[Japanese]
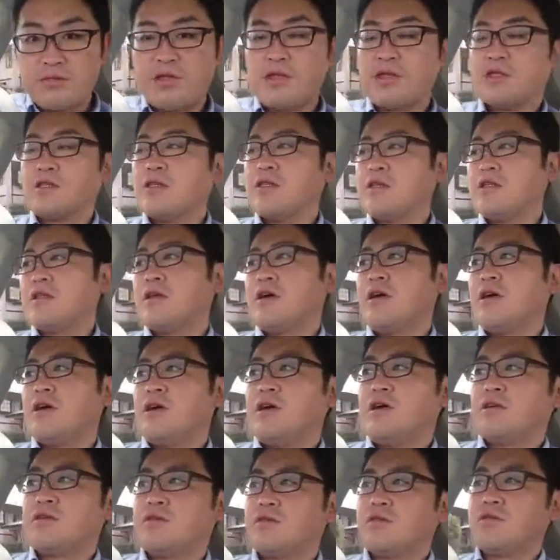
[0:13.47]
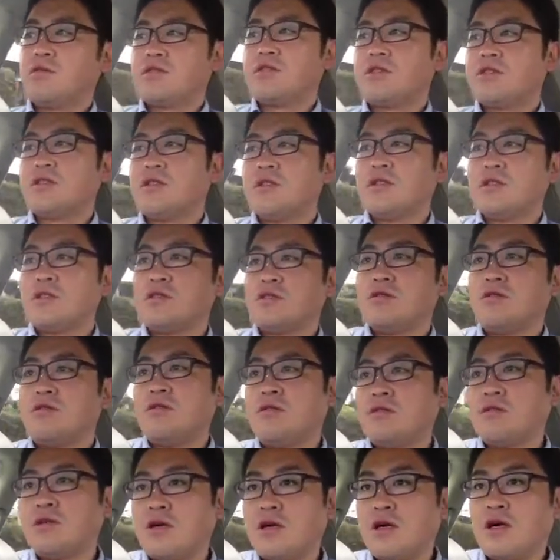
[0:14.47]
皆さんいかがお過ごしで
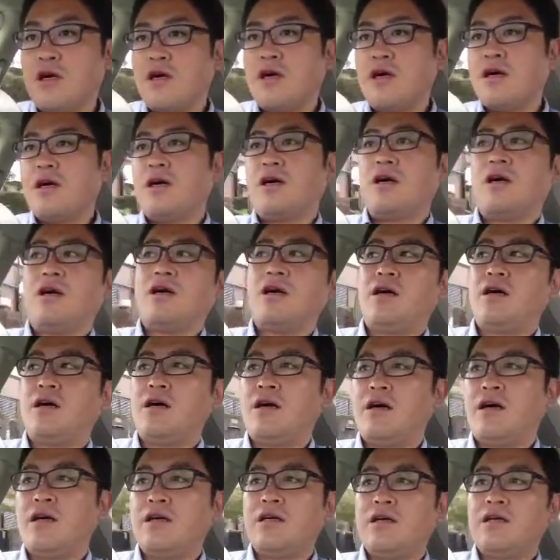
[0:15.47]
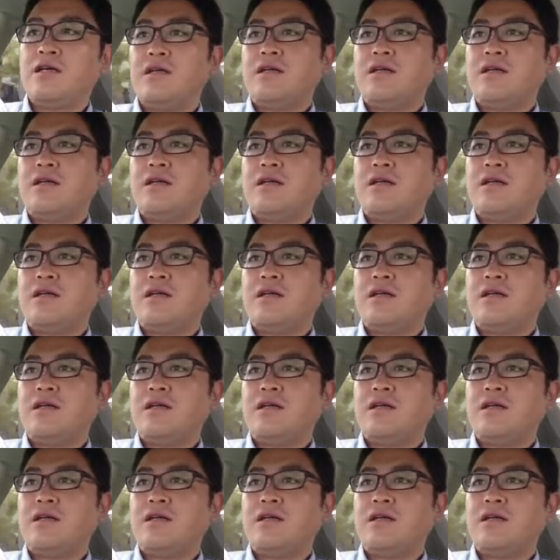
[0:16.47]
しょうか。